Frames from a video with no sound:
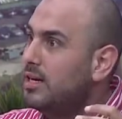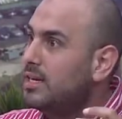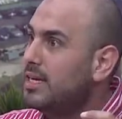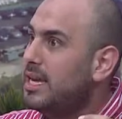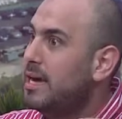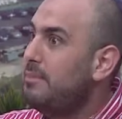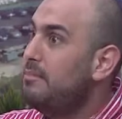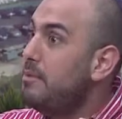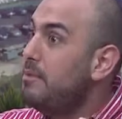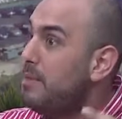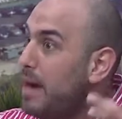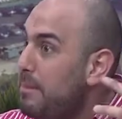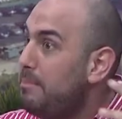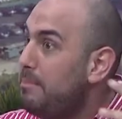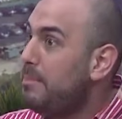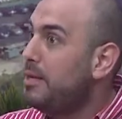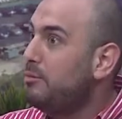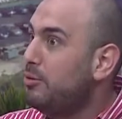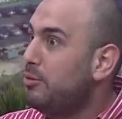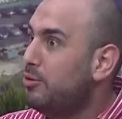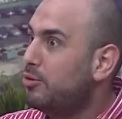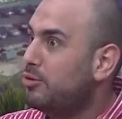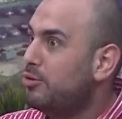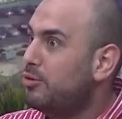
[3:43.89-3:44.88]
كم
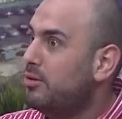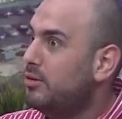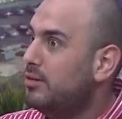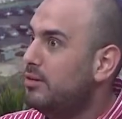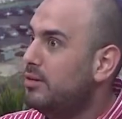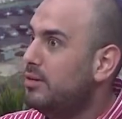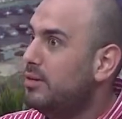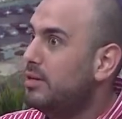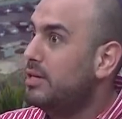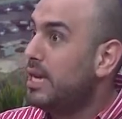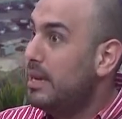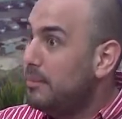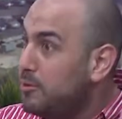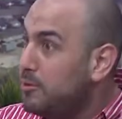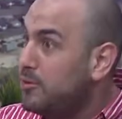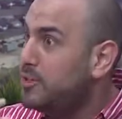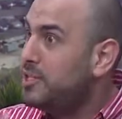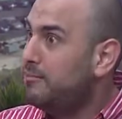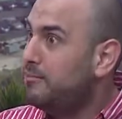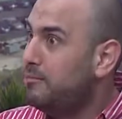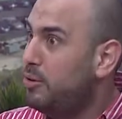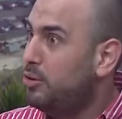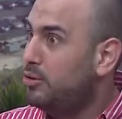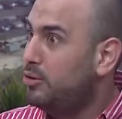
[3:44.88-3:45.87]
محمد بالاردن كم
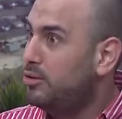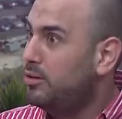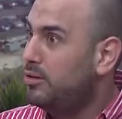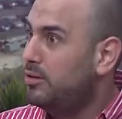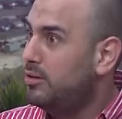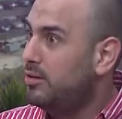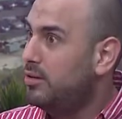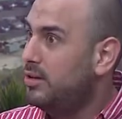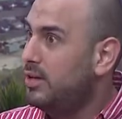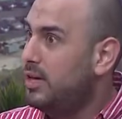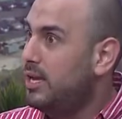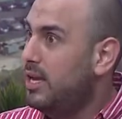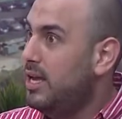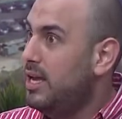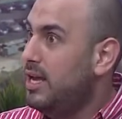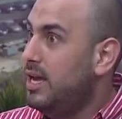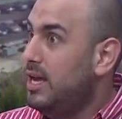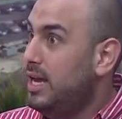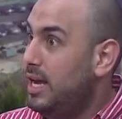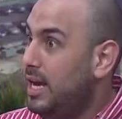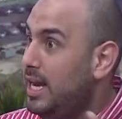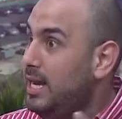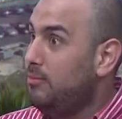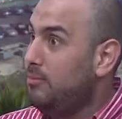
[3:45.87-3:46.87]
يوسف بالاردن
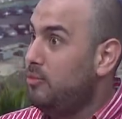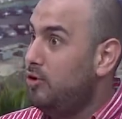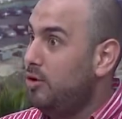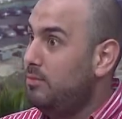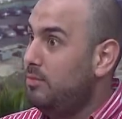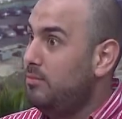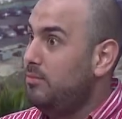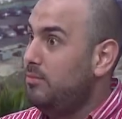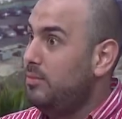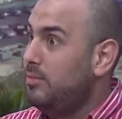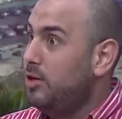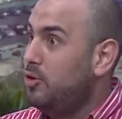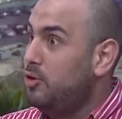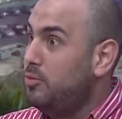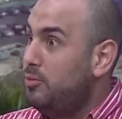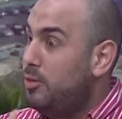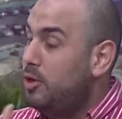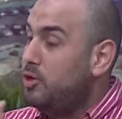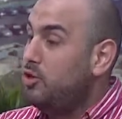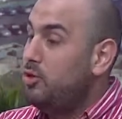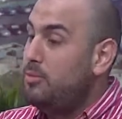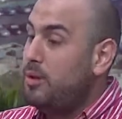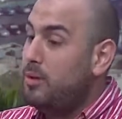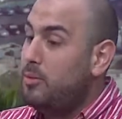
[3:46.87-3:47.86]
حلمهم هو
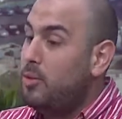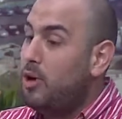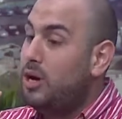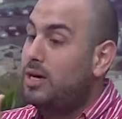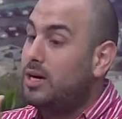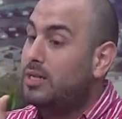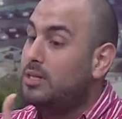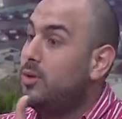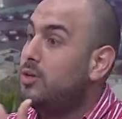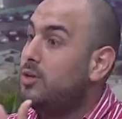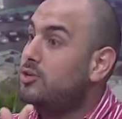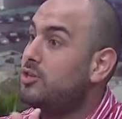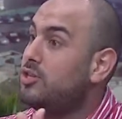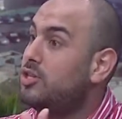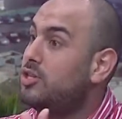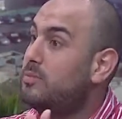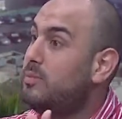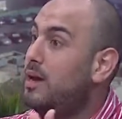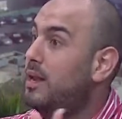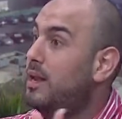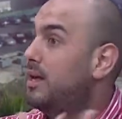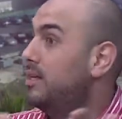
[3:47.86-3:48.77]
بعدهم عن مواقع التواصل الاجتماعي